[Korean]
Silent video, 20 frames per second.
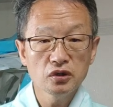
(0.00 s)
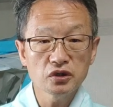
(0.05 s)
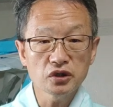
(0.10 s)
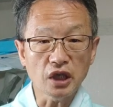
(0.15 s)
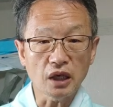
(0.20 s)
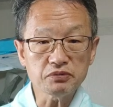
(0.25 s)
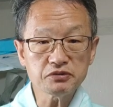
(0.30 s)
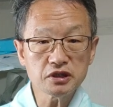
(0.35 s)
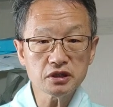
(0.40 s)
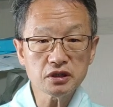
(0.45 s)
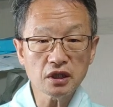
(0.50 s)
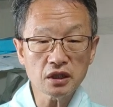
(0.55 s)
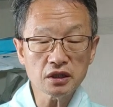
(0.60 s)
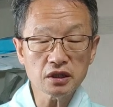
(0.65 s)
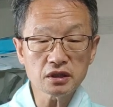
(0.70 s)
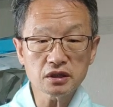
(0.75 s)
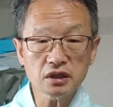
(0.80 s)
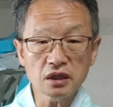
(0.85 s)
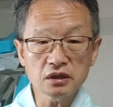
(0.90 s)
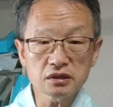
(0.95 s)

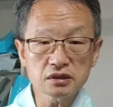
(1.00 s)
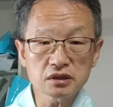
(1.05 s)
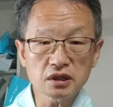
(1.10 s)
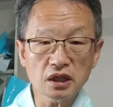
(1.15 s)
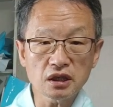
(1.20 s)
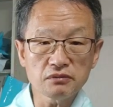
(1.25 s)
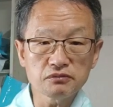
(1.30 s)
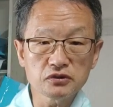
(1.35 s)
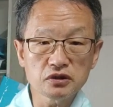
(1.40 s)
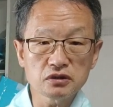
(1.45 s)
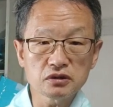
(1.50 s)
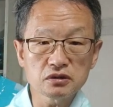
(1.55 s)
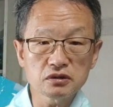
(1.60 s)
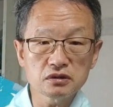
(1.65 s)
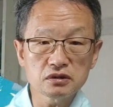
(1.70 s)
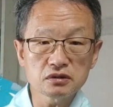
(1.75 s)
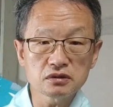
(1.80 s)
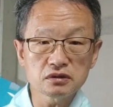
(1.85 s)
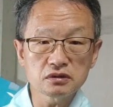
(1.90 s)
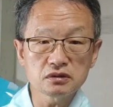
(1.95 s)
납치당했다는
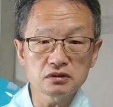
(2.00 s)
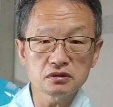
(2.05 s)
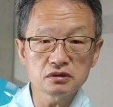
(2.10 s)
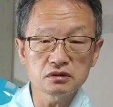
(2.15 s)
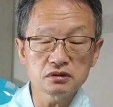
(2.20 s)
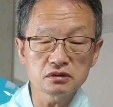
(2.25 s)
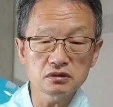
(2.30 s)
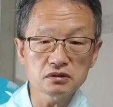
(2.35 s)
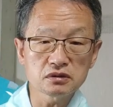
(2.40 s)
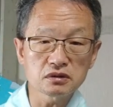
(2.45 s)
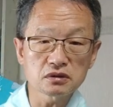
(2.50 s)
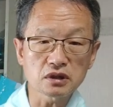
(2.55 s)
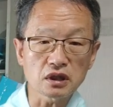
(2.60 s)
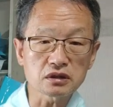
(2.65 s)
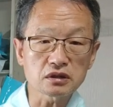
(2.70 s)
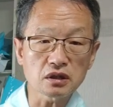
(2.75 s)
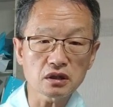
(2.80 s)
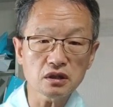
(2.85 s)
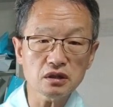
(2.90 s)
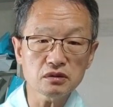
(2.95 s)
사람들을
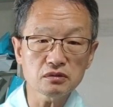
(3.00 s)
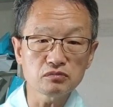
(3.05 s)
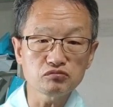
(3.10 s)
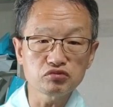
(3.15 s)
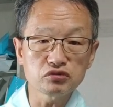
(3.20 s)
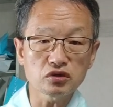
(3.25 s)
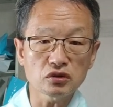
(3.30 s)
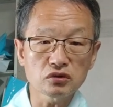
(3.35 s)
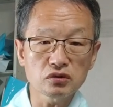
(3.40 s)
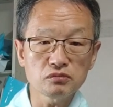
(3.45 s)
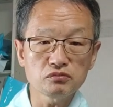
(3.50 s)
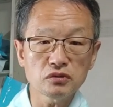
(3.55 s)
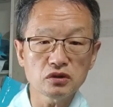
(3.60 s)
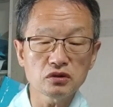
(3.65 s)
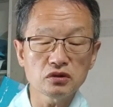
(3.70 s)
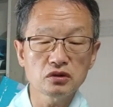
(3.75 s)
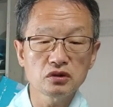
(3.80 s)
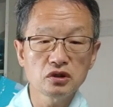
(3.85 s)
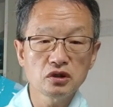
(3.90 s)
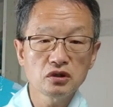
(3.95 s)
갖다가 무조건
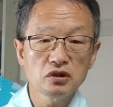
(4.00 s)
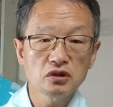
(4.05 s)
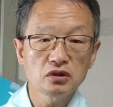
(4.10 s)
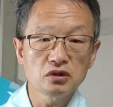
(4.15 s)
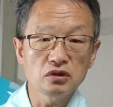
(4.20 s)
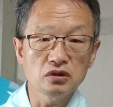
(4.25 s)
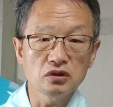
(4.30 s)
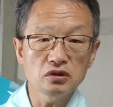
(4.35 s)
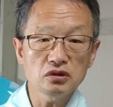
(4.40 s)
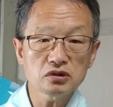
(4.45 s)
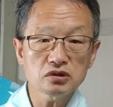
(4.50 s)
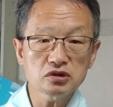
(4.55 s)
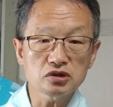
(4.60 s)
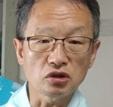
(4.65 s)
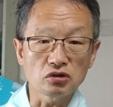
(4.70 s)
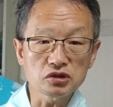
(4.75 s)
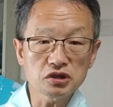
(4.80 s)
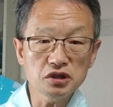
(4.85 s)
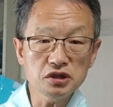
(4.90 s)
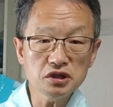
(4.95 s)
뭐 어,
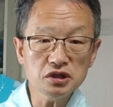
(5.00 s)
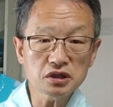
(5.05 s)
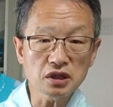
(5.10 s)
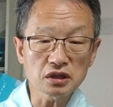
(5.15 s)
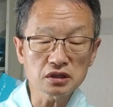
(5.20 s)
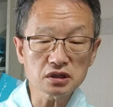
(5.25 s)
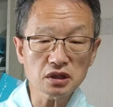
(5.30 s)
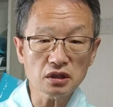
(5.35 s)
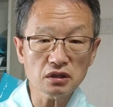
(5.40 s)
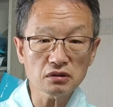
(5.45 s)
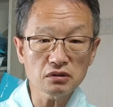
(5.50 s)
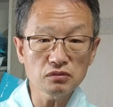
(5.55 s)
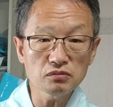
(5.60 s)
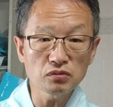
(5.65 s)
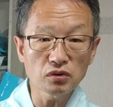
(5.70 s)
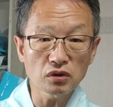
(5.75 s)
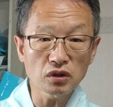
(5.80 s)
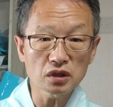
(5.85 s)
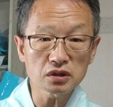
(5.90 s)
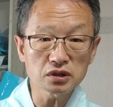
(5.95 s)
정신 이상자라고
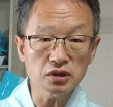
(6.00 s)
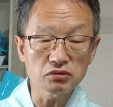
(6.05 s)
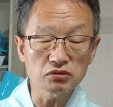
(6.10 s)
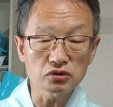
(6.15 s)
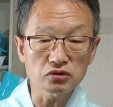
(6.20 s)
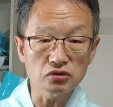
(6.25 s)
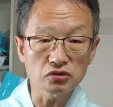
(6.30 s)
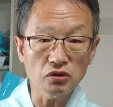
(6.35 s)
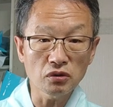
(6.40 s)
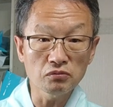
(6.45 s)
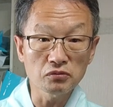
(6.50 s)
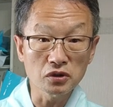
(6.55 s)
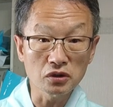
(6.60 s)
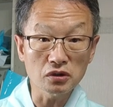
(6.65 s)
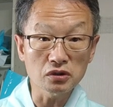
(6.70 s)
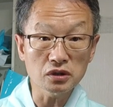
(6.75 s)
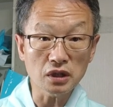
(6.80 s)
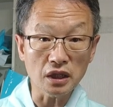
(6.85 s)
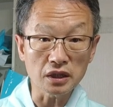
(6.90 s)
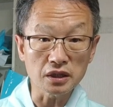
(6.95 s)
몰아세울 수도 없는
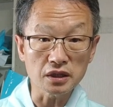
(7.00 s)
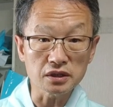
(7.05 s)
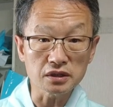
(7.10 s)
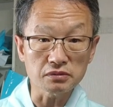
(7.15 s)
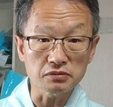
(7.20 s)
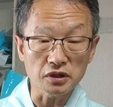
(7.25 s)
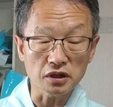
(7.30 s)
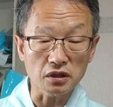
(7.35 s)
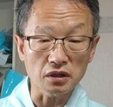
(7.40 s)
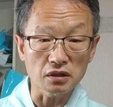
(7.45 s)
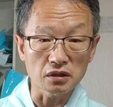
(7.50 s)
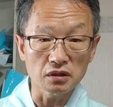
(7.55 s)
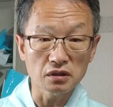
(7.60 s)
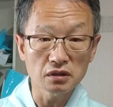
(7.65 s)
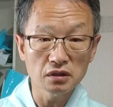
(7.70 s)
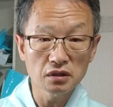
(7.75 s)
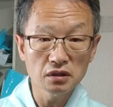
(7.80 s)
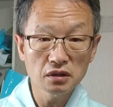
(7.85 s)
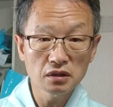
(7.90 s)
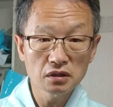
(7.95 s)
것 아니겠습니까?
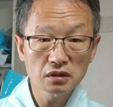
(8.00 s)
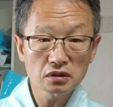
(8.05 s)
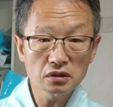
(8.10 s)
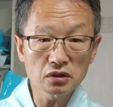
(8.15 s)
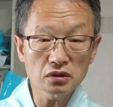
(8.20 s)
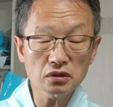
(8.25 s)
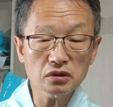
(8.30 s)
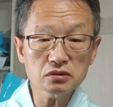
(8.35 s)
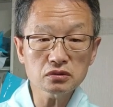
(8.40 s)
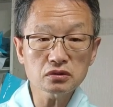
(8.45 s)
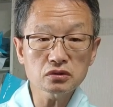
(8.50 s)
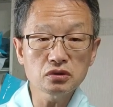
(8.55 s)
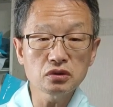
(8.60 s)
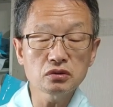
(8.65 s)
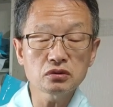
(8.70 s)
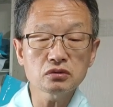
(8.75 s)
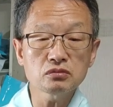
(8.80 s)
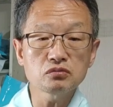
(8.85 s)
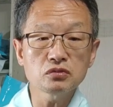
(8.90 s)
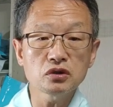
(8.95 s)
그러니까
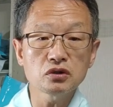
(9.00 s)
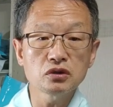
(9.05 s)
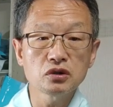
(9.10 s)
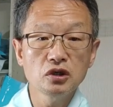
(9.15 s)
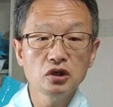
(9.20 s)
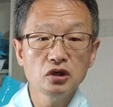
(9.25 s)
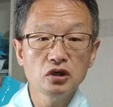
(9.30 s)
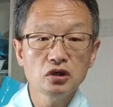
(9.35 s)
그거는 뭐